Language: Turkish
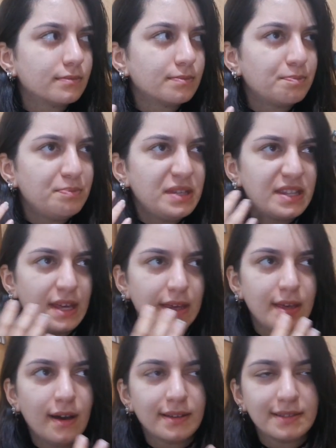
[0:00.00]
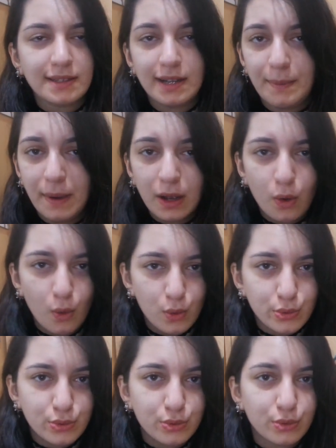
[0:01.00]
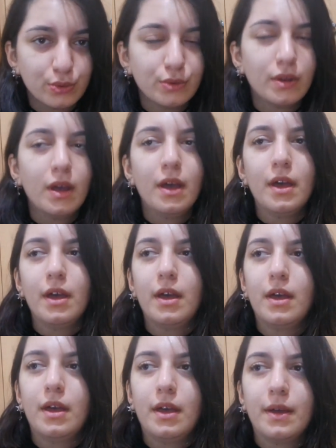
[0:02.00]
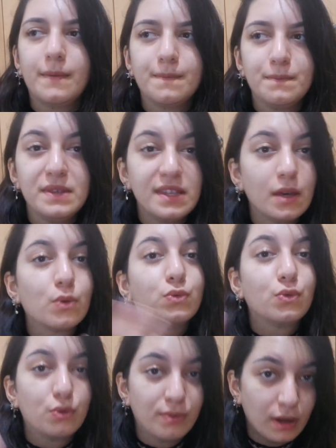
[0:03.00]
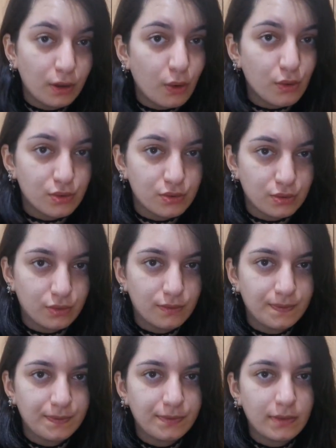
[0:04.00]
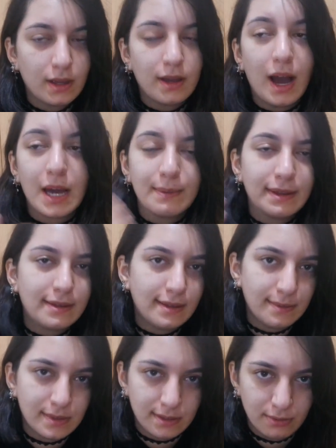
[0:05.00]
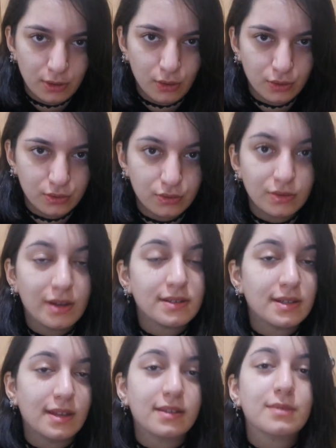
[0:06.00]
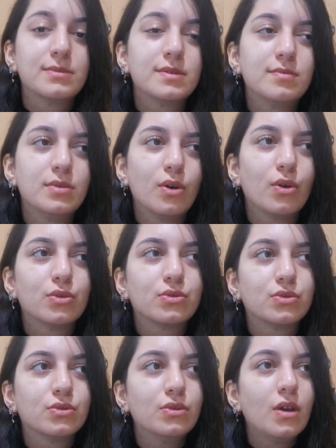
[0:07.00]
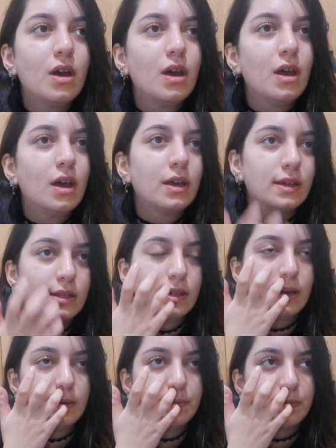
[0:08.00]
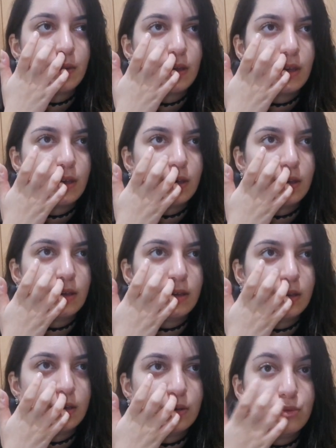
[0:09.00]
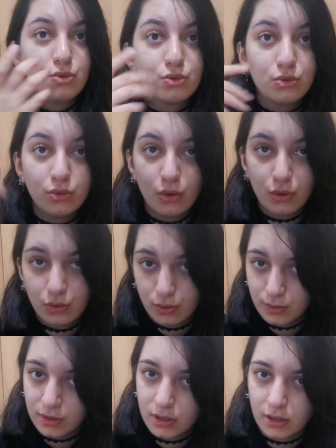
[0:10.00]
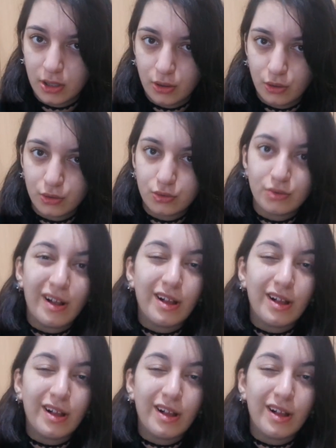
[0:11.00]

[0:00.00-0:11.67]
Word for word: bir şeyi hatırlamak olsun, bir şeyi unutmak olsun, kaybettiğimiz biri olsun, kazandığımız biri olsun ya da e, üstün gördüğümüz kişiler olsun,